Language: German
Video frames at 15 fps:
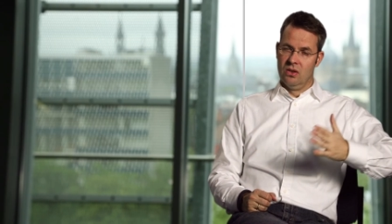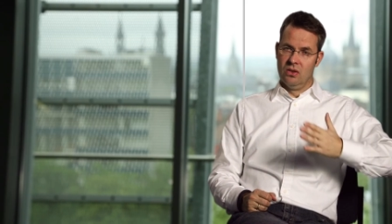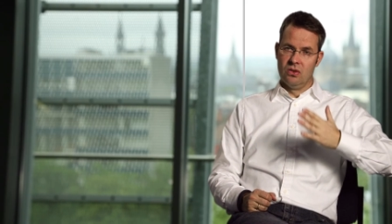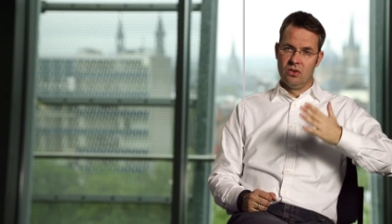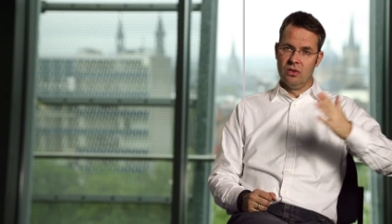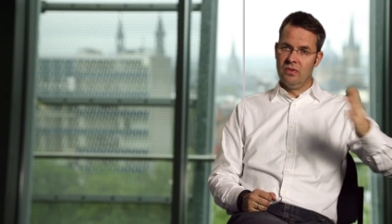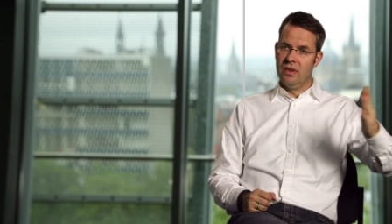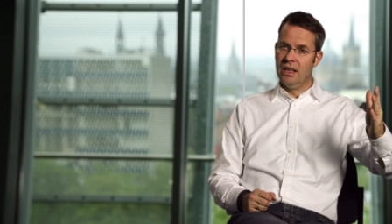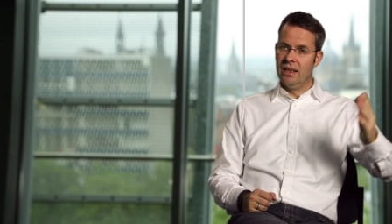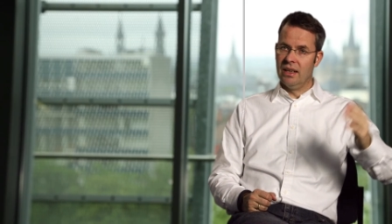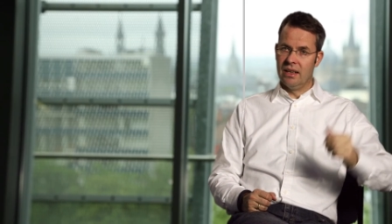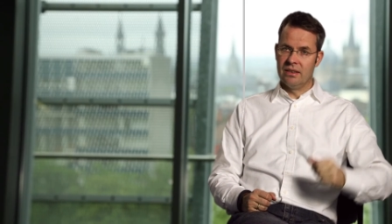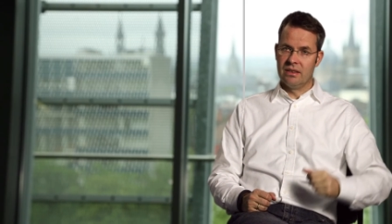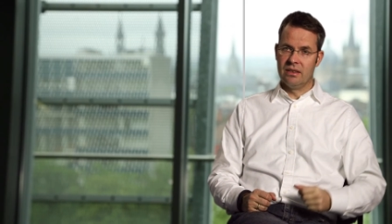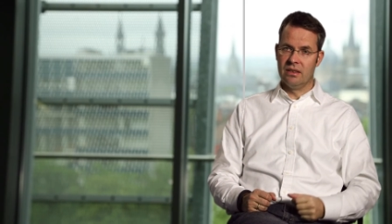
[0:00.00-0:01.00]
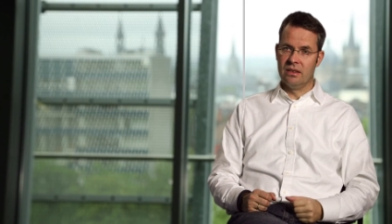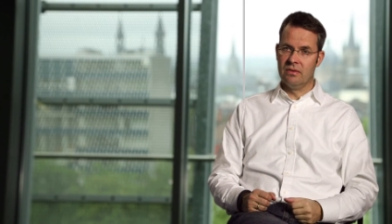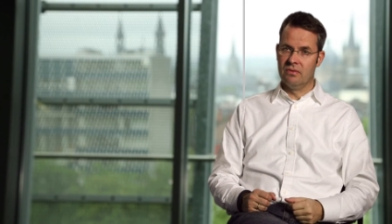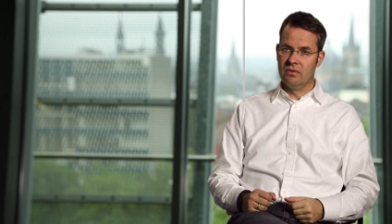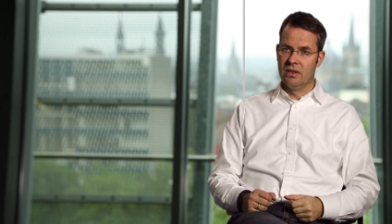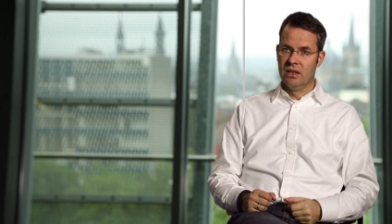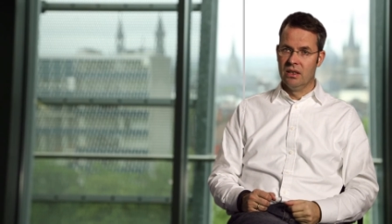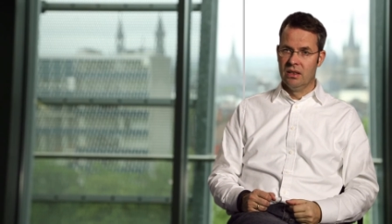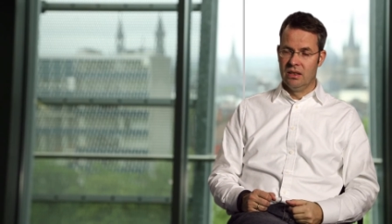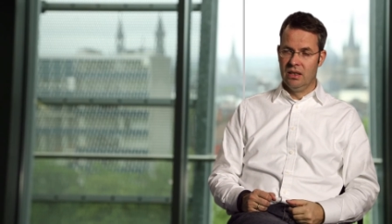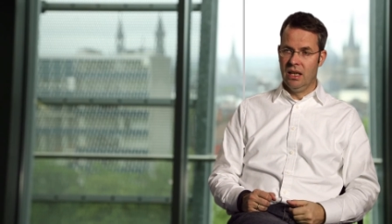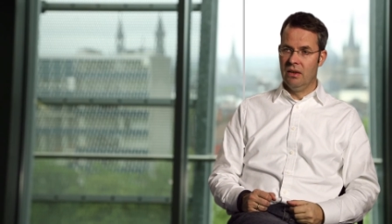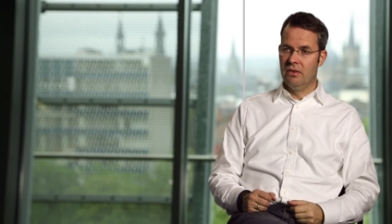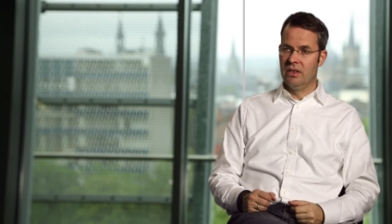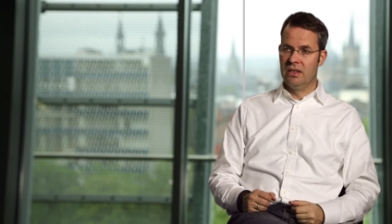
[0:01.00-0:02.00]
Und insofern hat ähm,
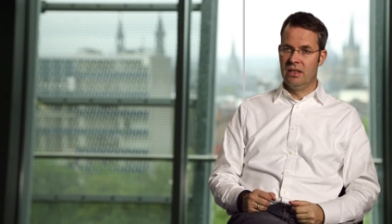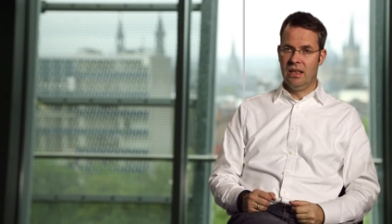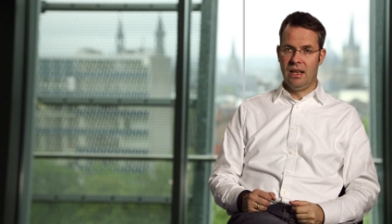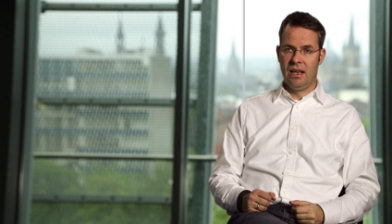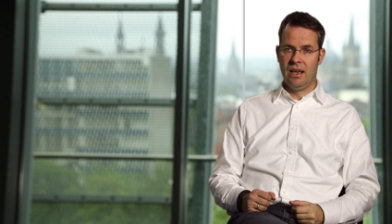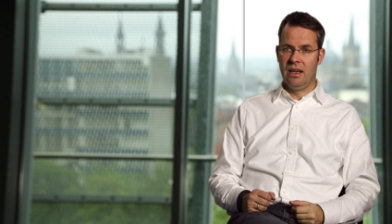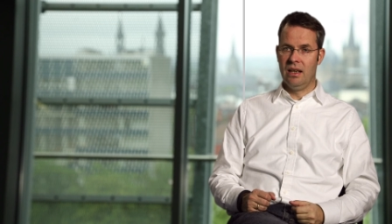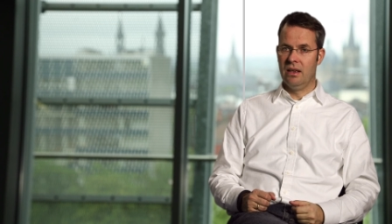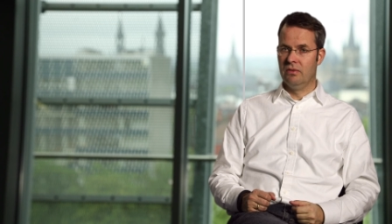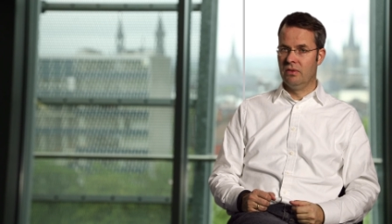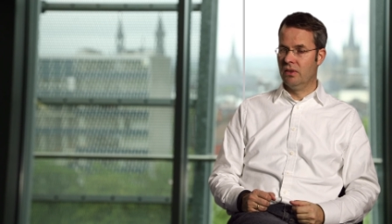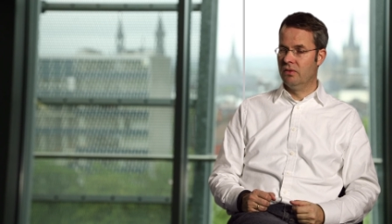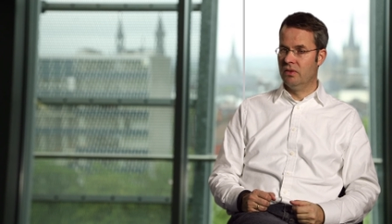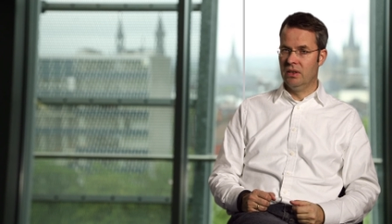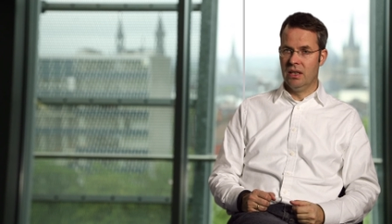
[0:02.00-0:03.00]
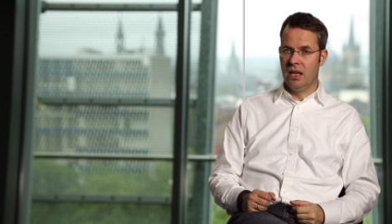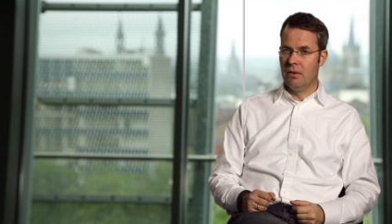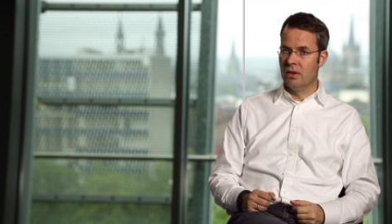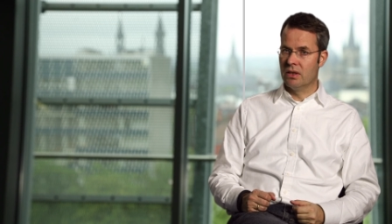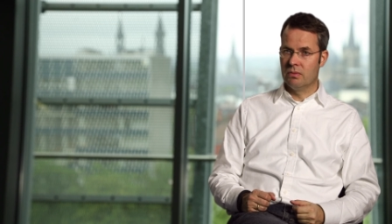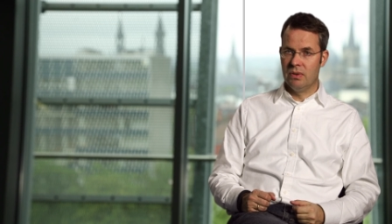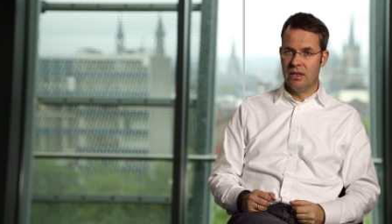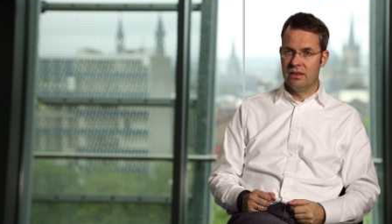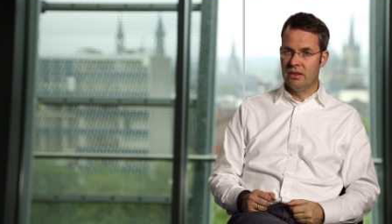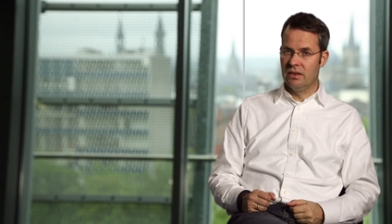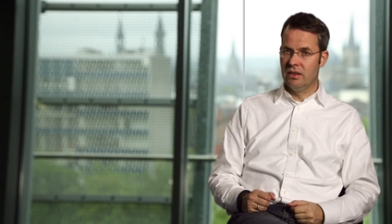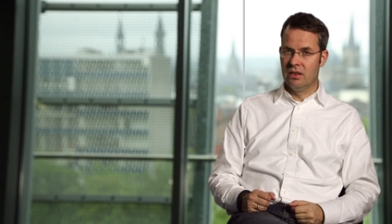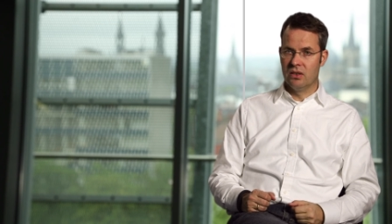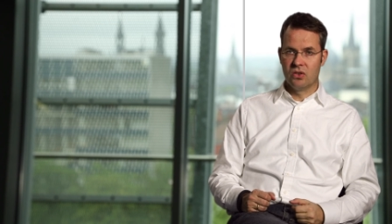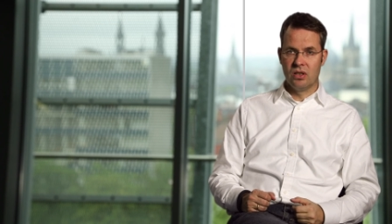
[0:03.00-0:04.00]
die RWTH einfach für die Arbeitsplätze,
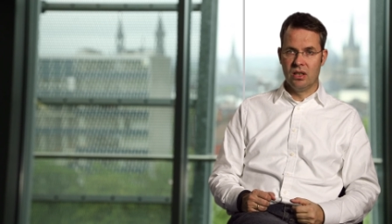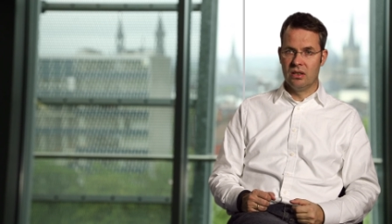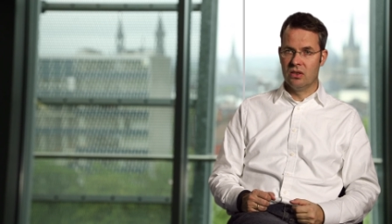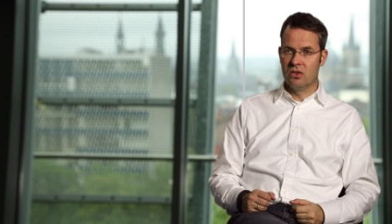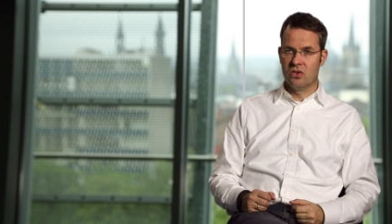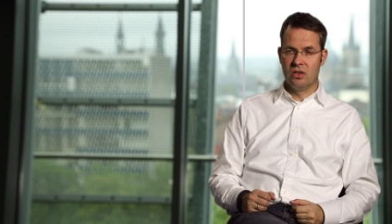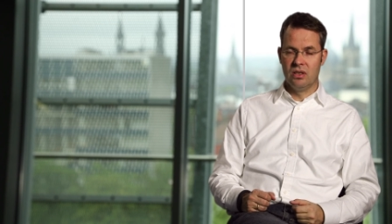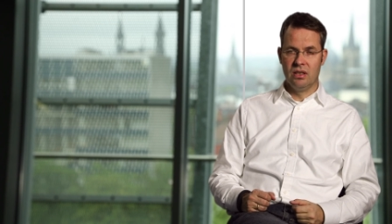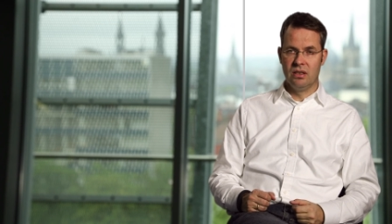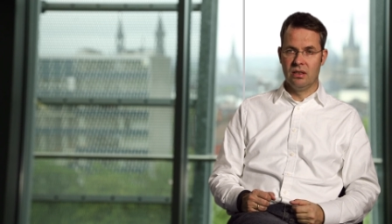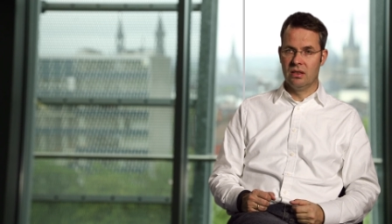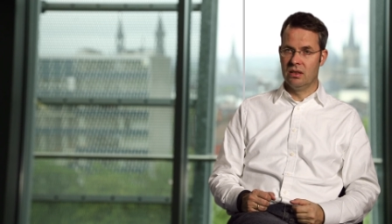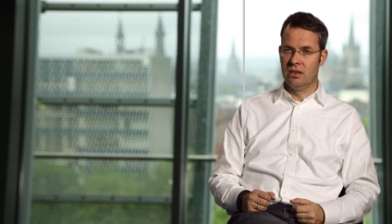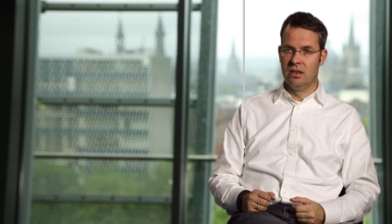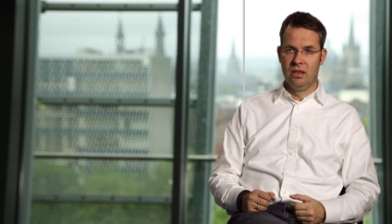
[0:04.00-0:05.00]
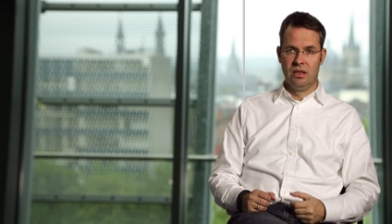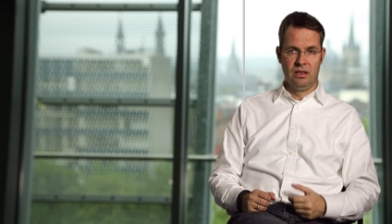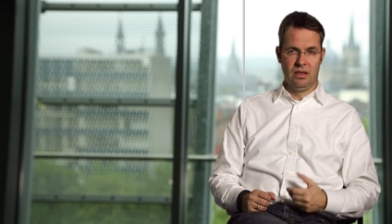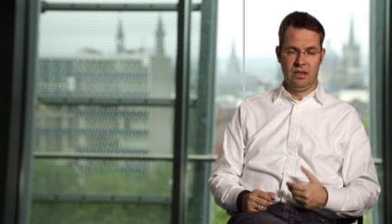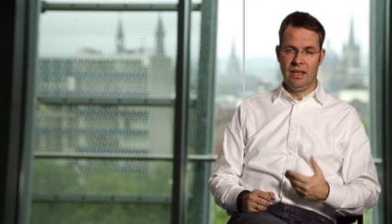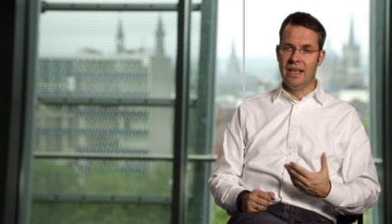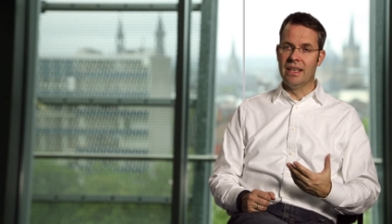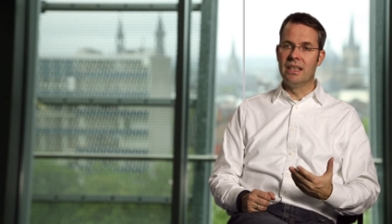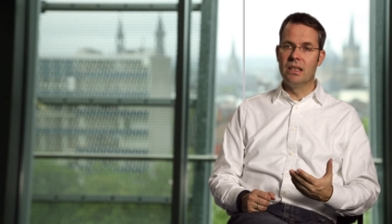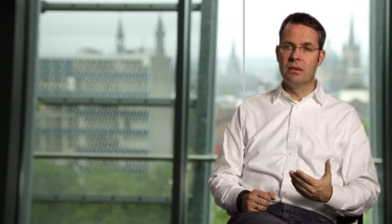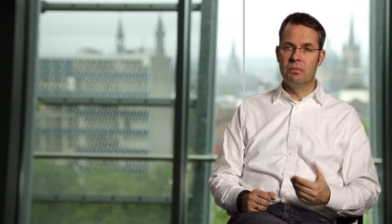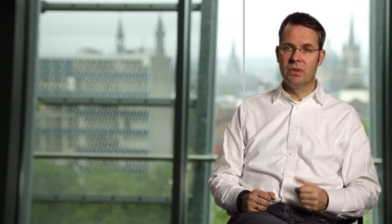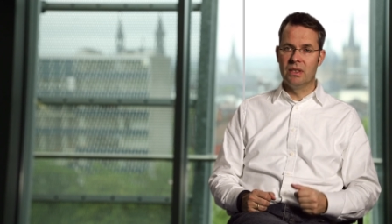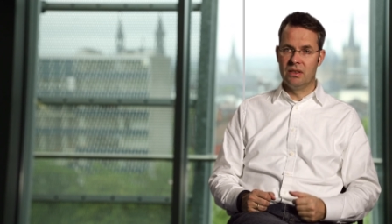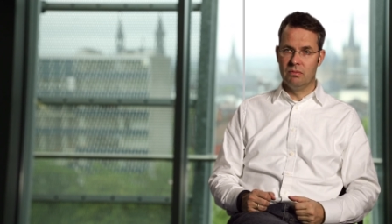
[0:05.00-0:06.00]
die in der Stadt entstehen, einen, einen
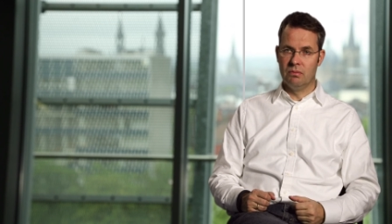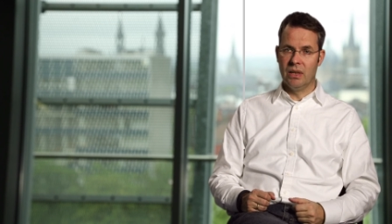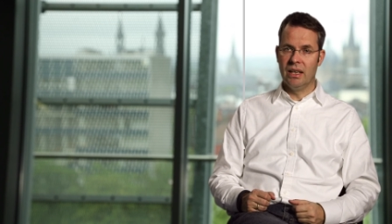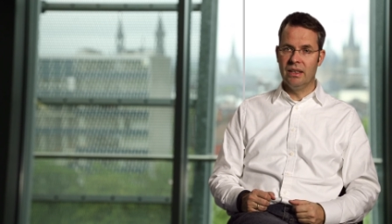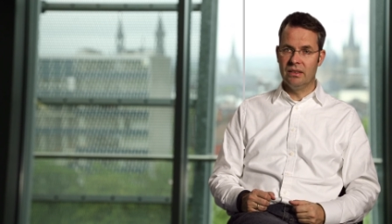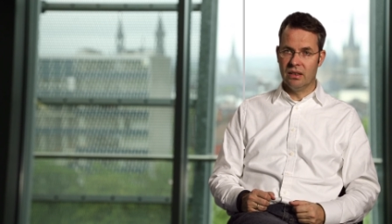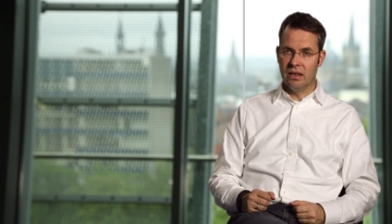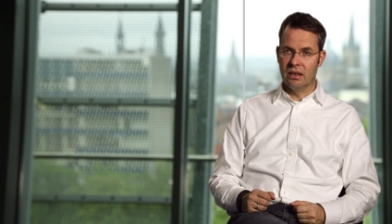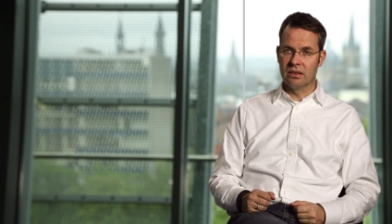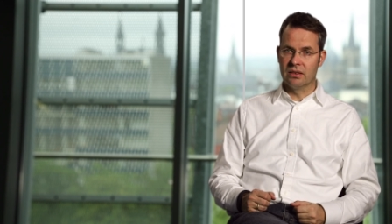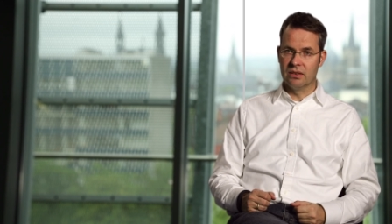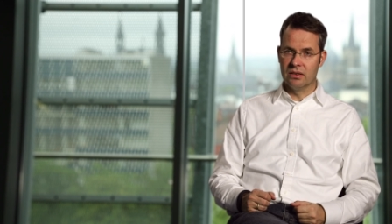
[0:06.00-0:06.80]
erheblichen Beitrag